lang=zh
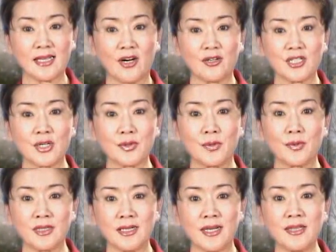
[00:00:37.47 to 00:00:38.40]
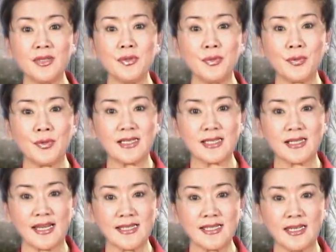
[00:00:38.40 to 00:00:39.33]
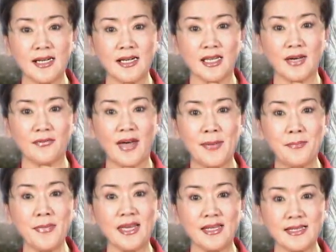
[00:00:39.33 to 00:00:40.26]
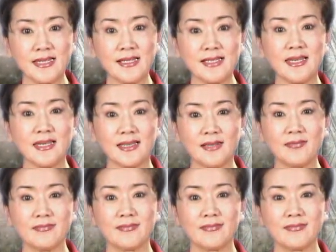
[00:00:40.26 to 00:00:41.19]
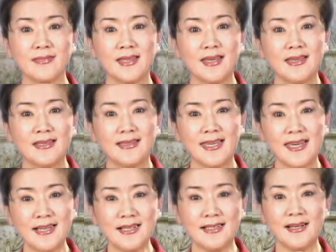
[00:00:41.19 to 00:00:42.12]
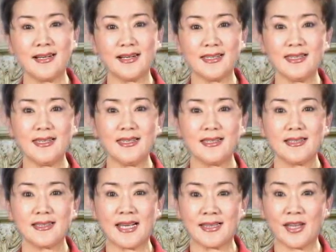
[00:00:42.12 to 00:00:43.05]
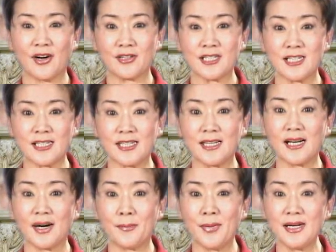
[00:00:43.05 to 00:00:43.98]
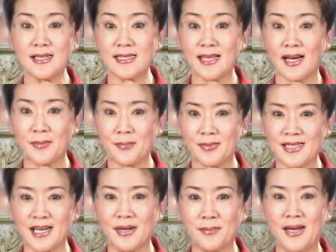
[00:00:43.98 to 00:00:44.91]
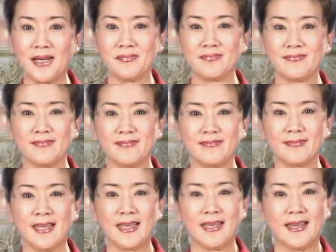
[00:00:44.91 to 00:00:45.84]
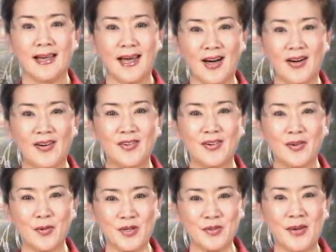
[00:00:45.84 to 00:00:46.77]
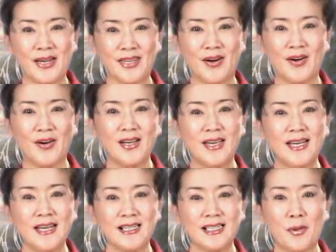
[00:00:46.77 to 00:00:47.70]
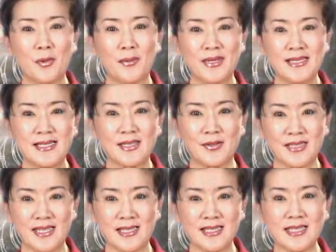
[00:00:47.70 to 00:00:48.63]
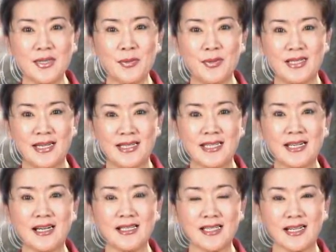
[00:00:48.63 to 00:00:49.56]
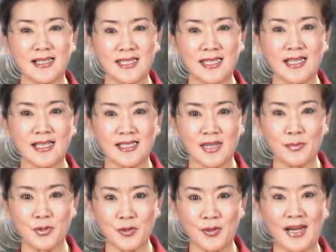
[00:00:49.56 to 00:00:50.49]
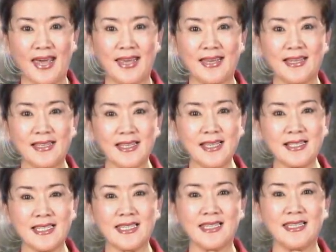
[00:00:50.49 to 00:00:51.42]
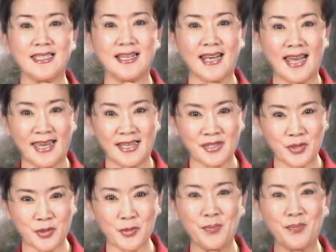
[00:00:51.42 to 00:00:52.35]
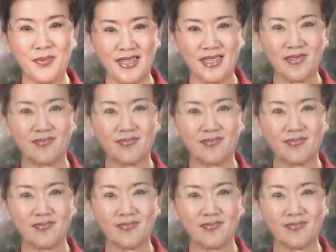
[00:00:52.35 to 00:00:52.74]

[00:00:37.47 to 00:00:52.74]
到这种人与自然结合的完美境界呢？天人合一，难道只是一个梦想不成吗？好，观众朋友，让我们走进《细雨人生》这个系列节目中来，一起来寻觅。